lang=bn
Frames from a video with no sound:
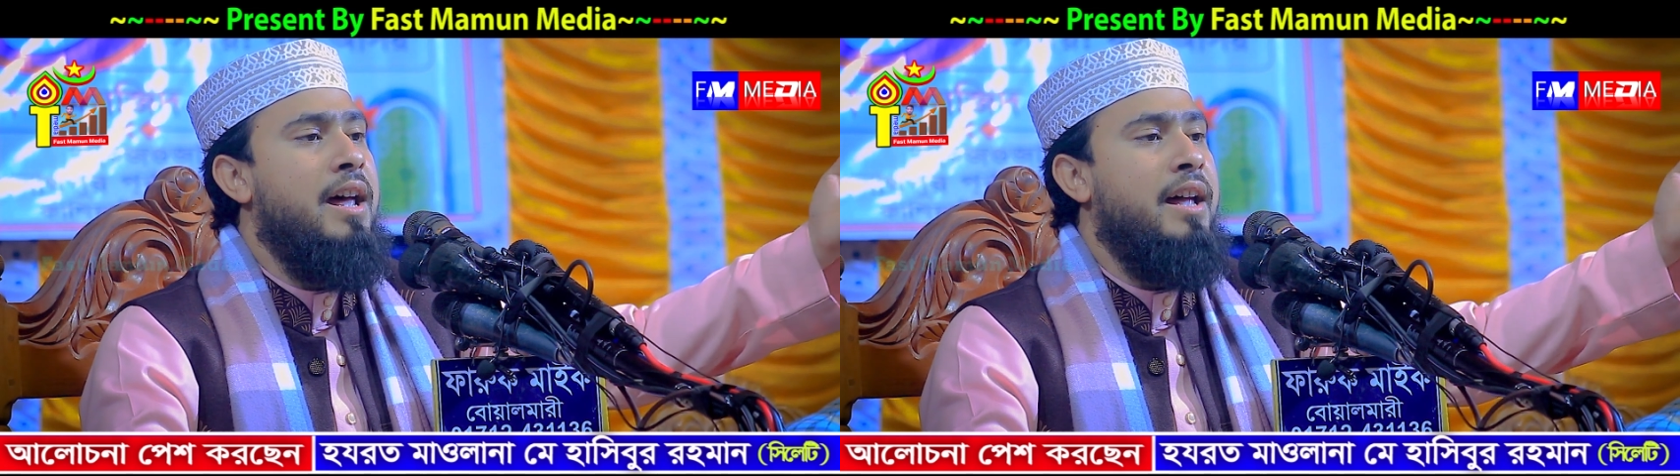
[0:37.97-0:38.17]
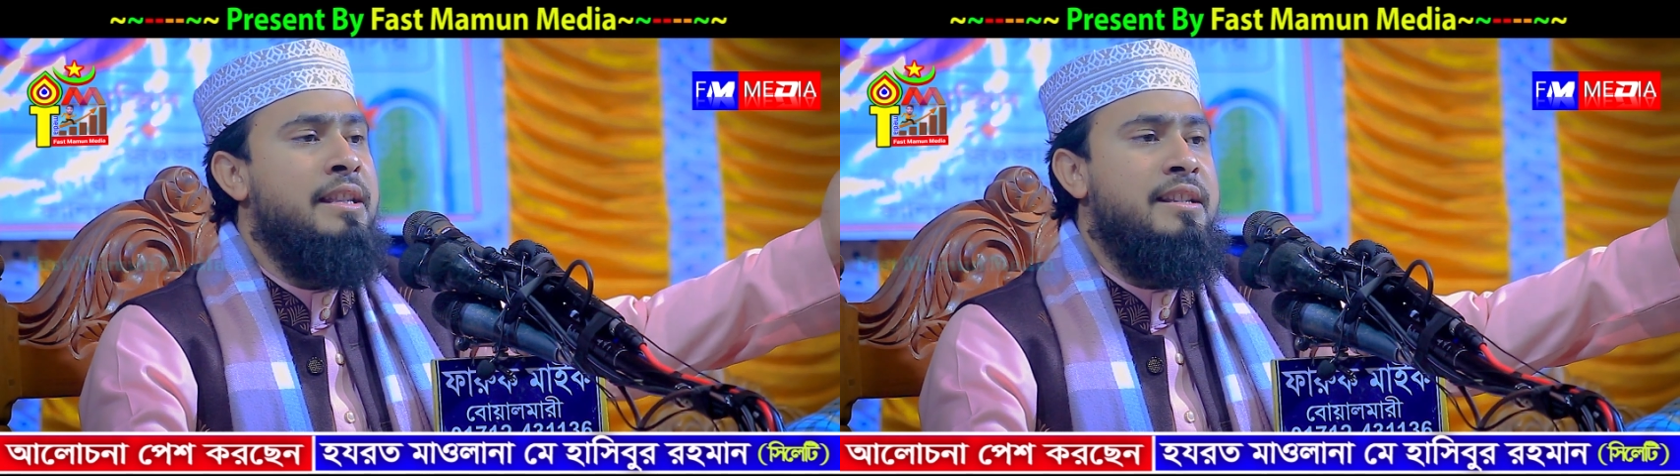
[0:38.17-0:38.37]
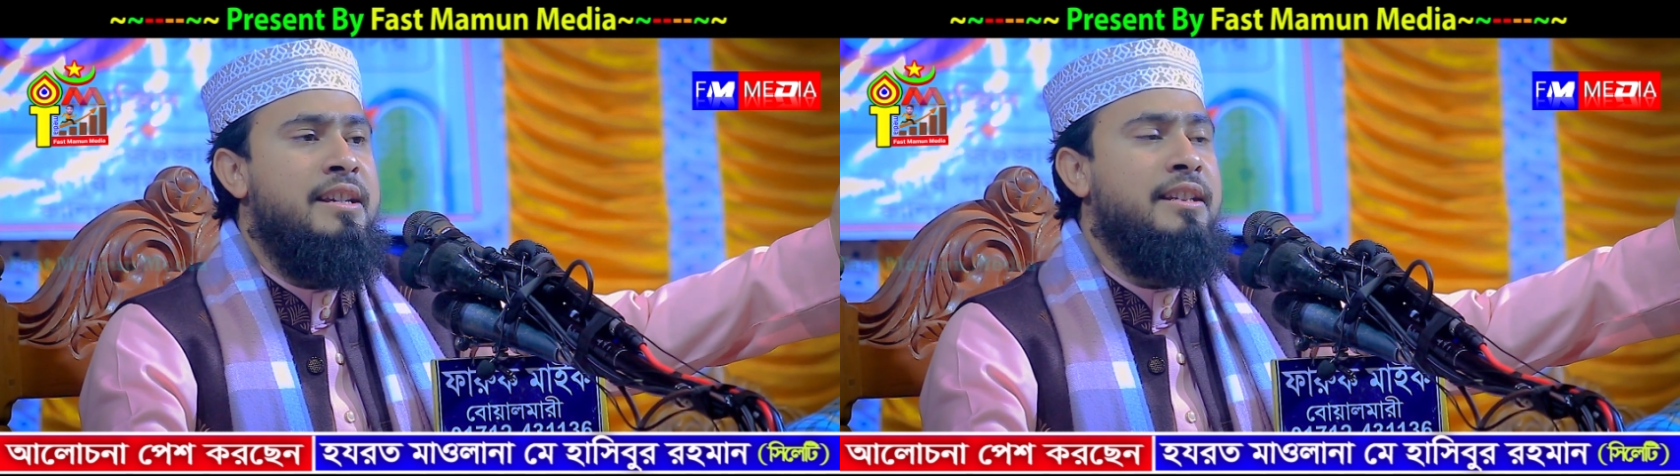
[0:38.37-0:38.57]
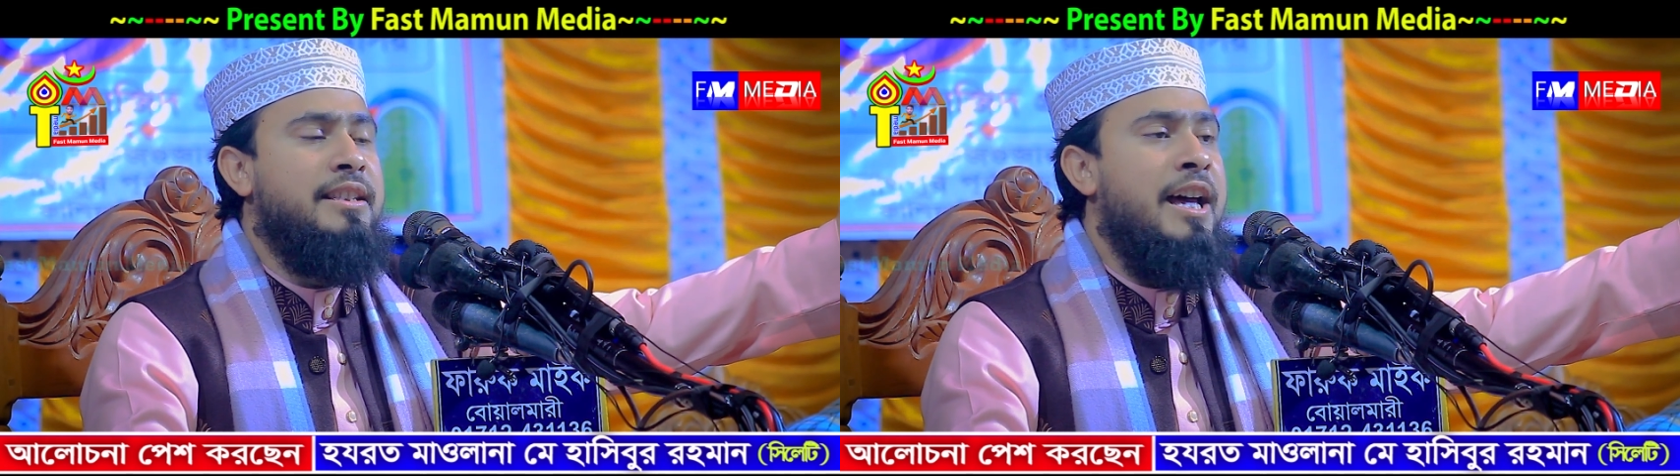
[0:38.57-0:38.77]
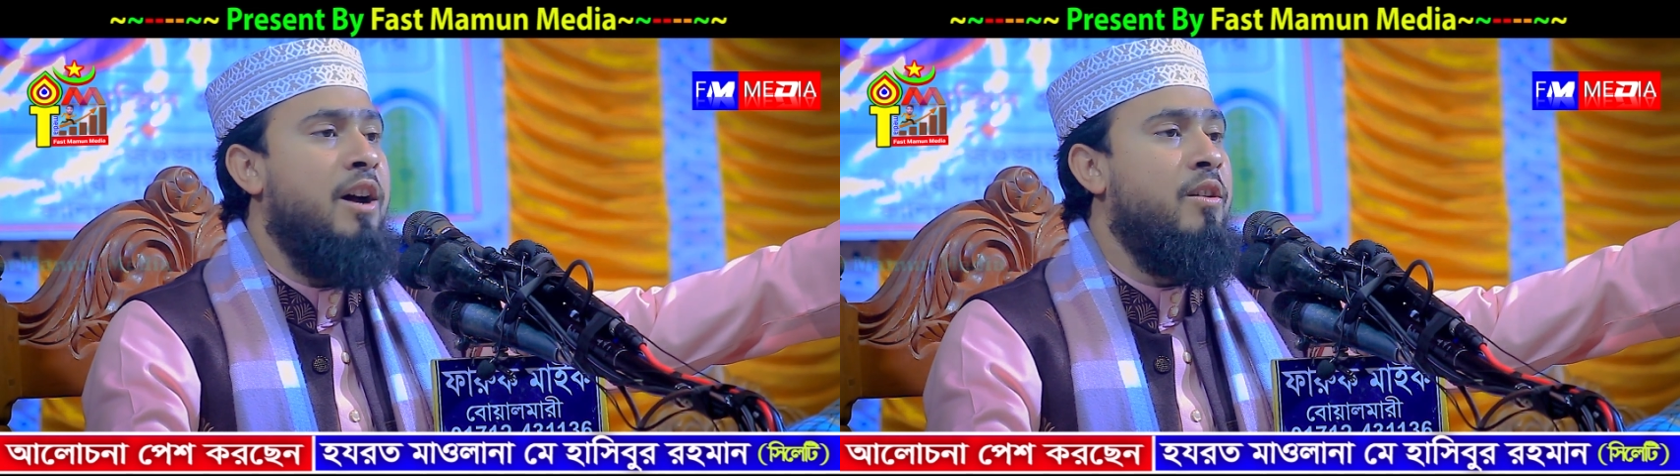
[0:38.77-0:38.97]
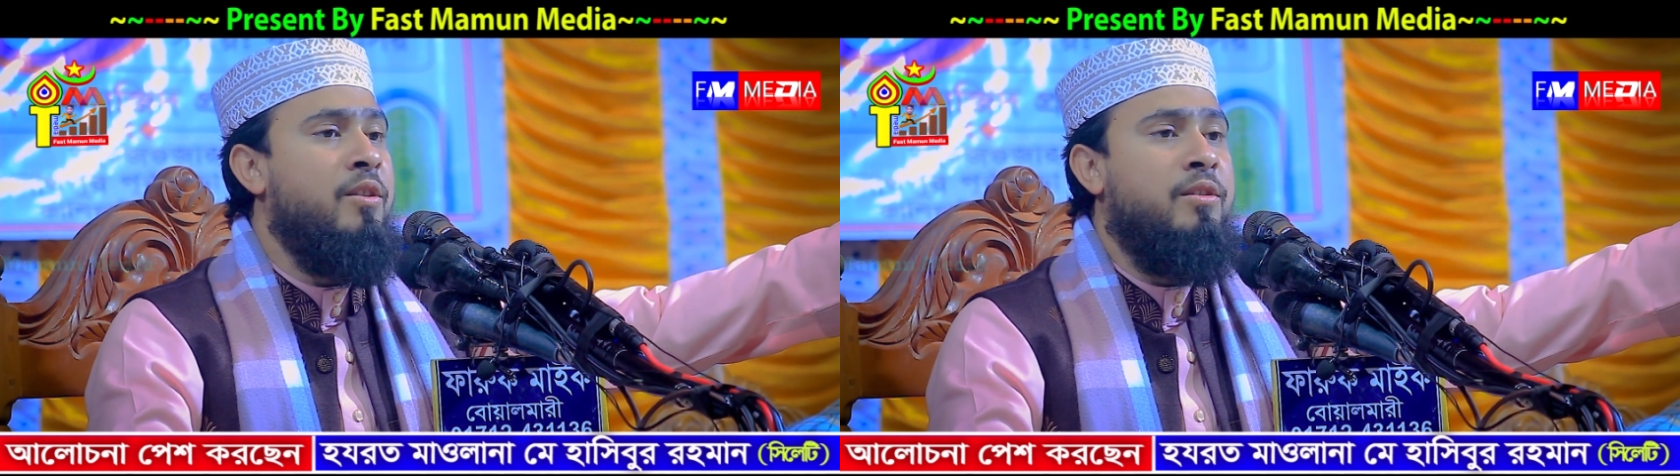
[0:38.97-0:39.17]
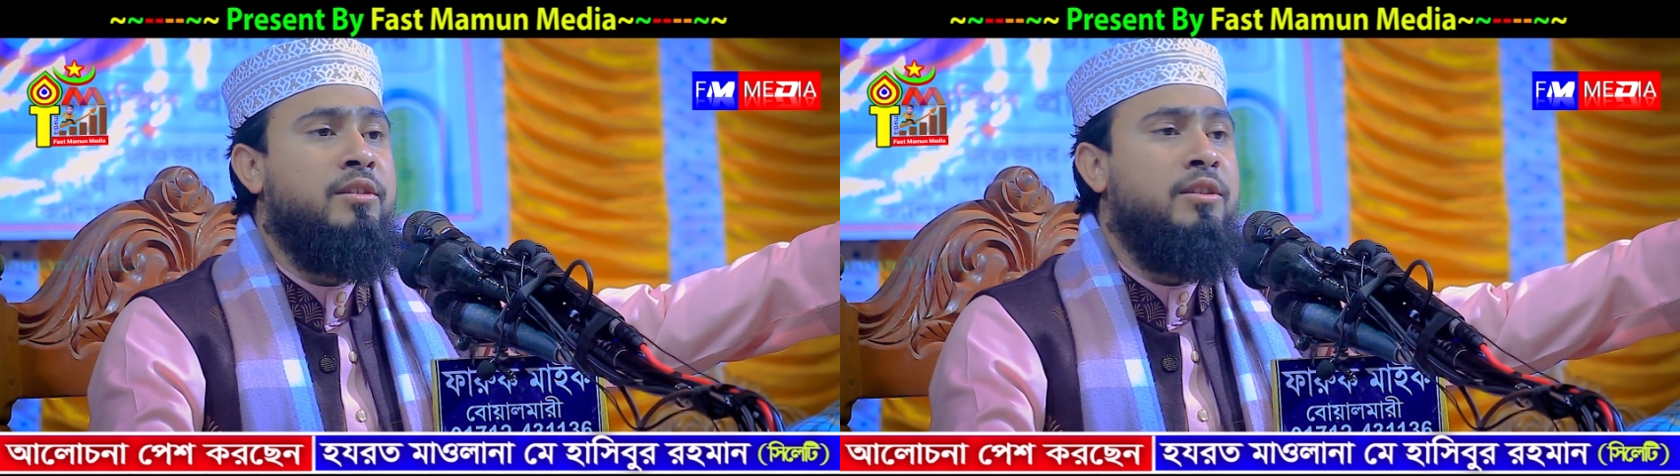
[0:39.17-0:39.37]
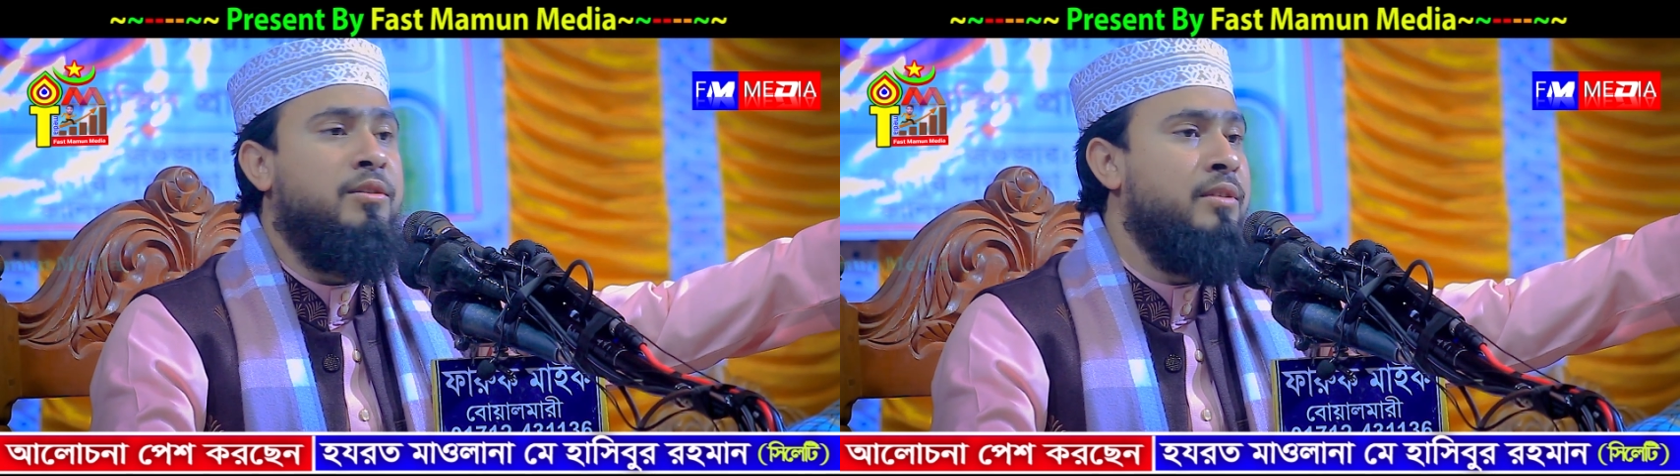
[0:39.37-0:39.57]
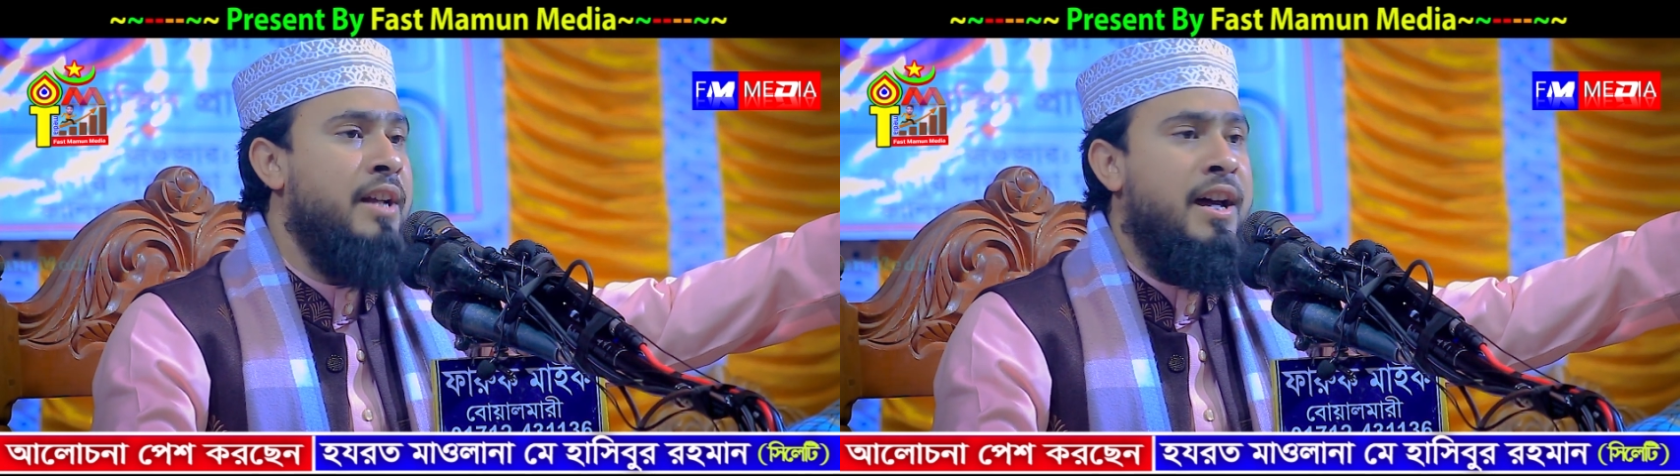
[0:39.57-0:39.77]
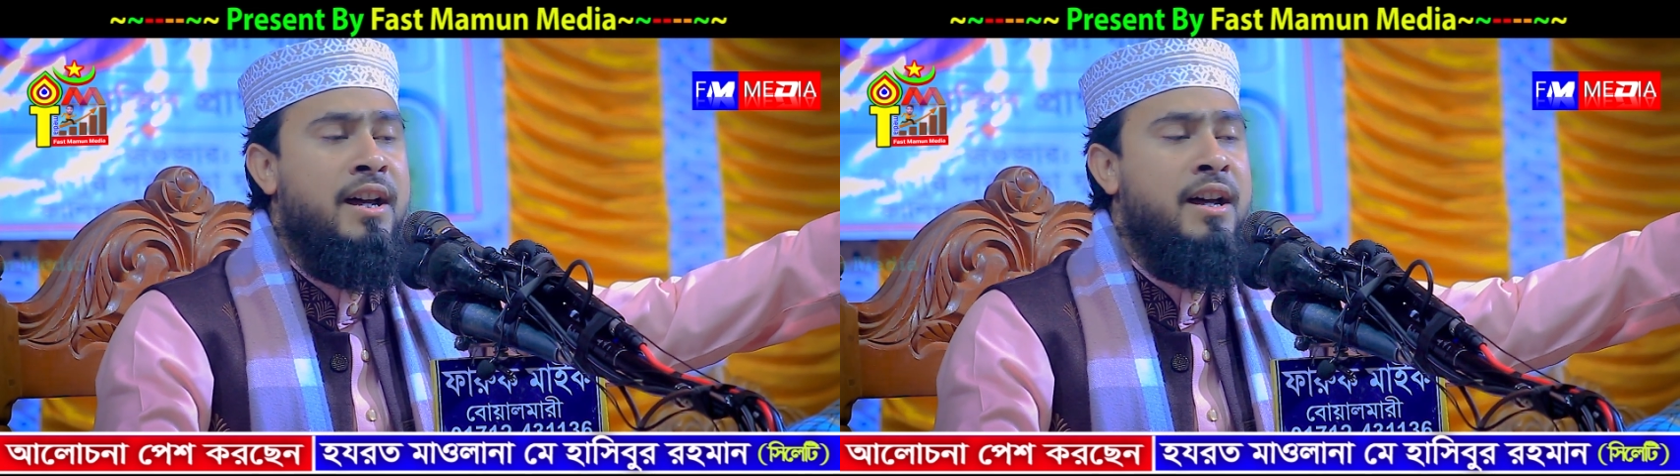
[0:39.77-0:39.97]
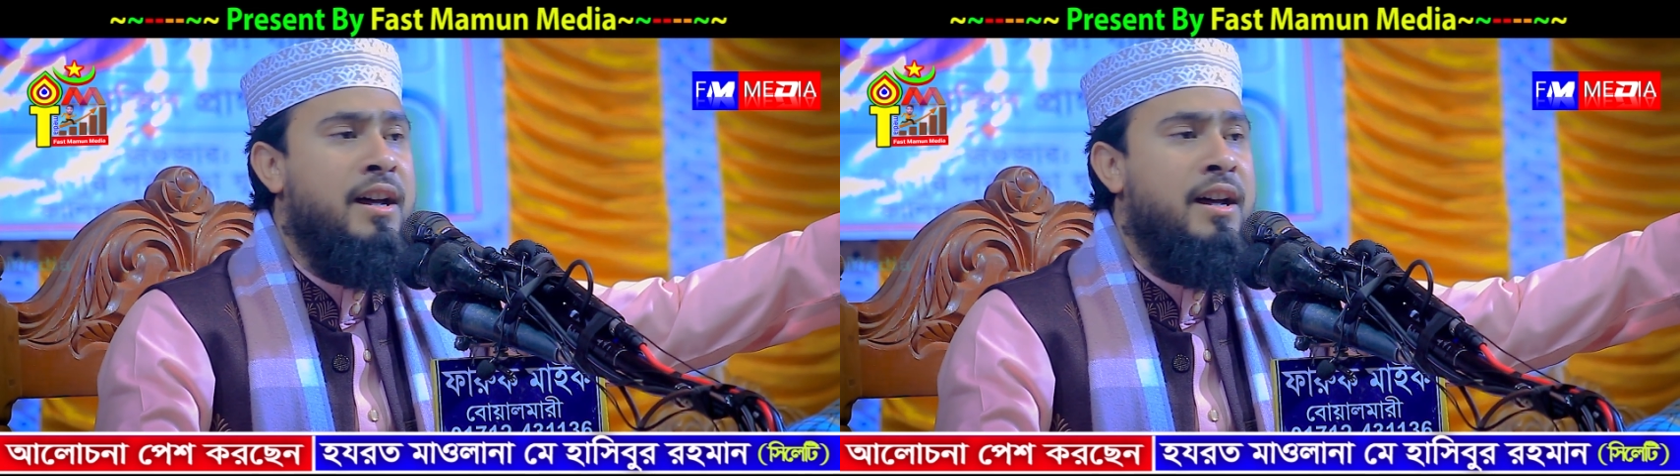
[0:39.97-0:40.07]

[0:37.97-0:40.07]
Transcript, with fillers: লাঞ্ছিতা হতো না